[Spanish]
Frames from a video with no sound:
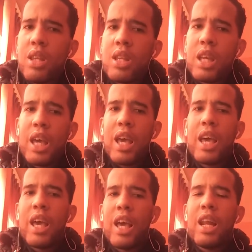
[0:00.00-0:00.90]

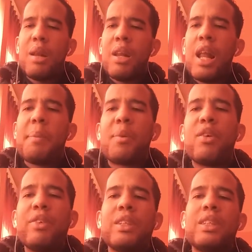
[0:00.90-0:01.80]
que la
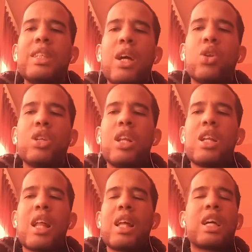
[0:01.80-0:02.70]
profecía no tiene
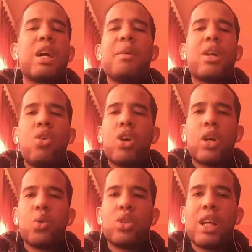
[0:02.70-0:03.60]
nada que ver con
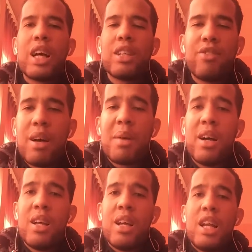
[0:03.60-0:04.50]
que tú tengas fama
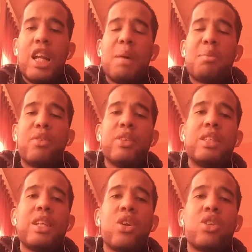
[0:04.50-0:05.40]
la
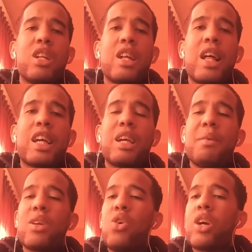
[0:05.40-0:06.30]
profecía no tiene nada que
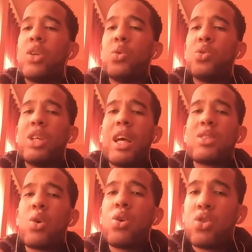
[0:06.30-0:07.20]
ver con que tú seas
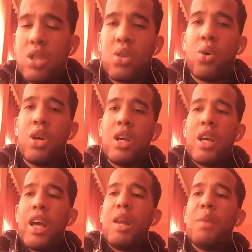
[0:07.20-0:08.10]
conocido.
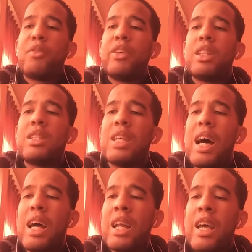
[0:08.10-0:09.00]
El
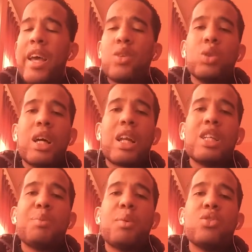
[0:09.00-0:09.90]
profetizar es una
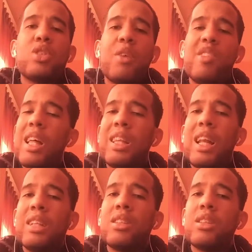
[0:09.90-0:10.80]
responsabilidad
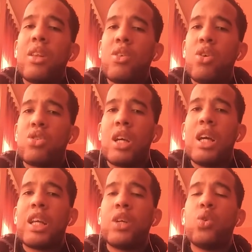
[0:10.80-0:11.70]
delante de Dios en
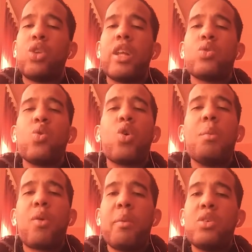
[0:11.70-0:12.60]
el que tú tienes un
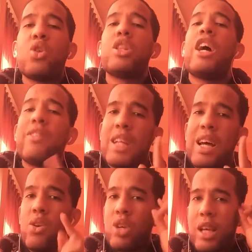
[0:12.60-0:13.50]
compromiso de
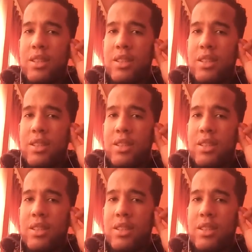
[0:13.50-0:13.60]
hablar lo que has